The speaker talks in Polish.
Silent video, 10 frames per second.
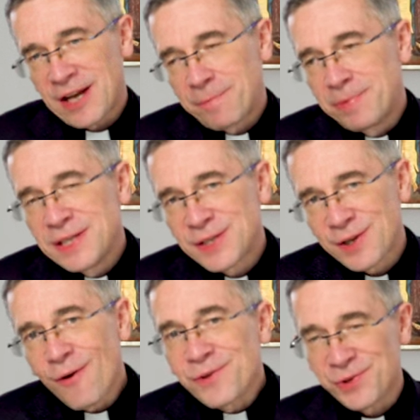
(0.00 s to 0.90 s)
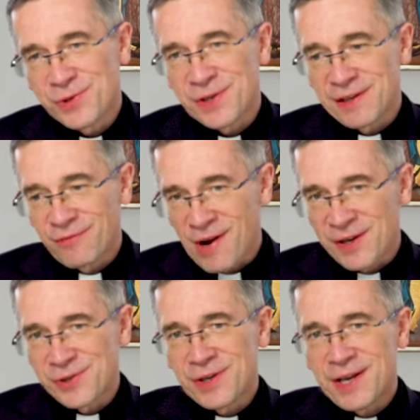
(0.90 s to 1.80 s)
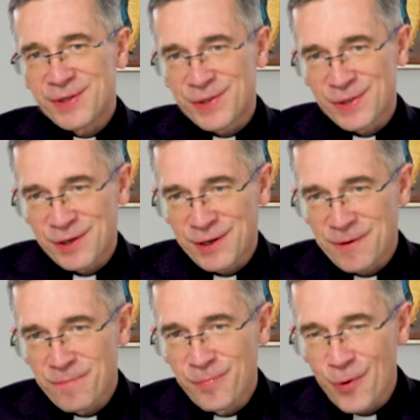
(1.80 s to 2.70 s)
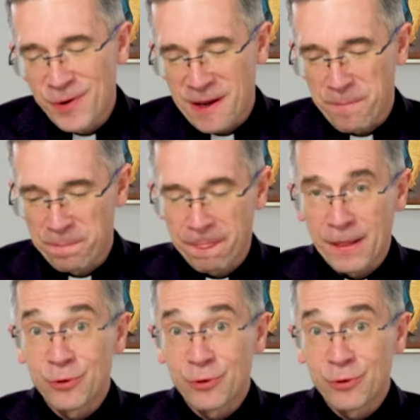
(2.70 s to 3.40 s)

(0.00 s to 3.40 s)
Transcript: jak bliskości właśnie z Bogiem.